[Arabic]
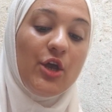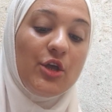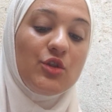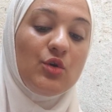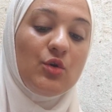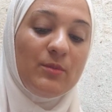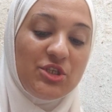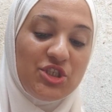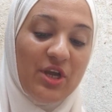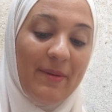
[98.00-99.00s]
انه
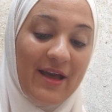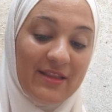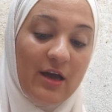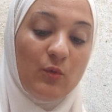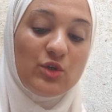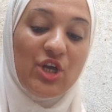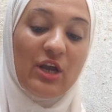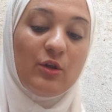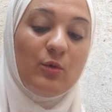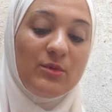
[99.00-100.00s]
مش شبهنا
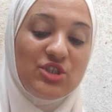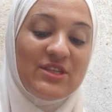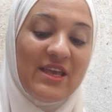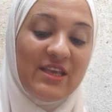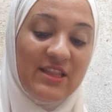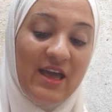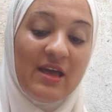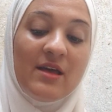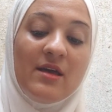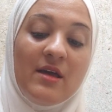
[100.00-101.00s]
وشكله مش زينا
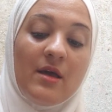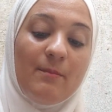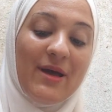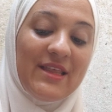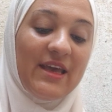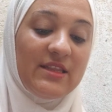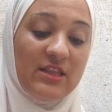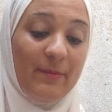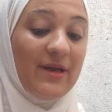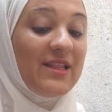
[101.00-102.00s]

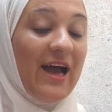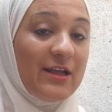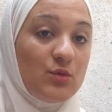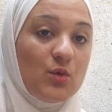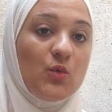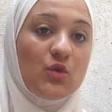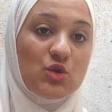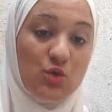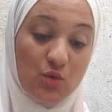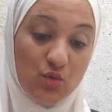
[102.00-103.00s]
بدات تبعد عنه
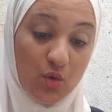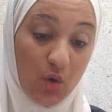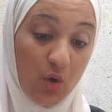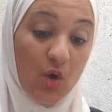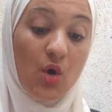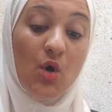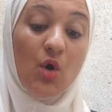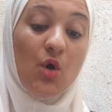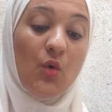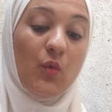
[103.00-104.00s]
وتصده
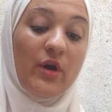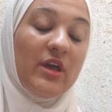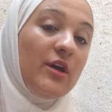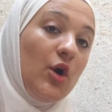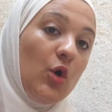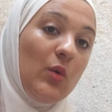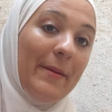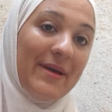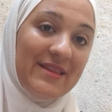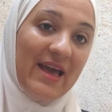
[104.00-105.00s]
وهو
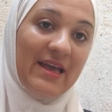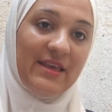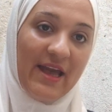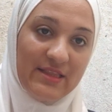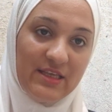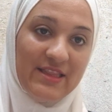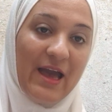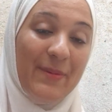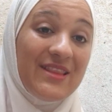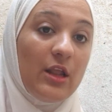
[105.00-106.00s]
بدا
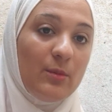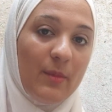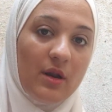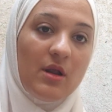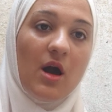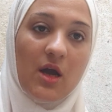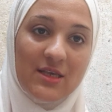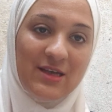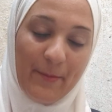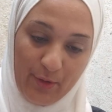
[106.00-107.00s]
يهددها بدل المره
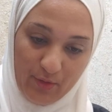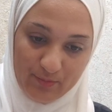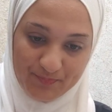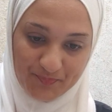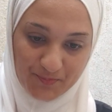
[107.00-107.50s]
كذا مره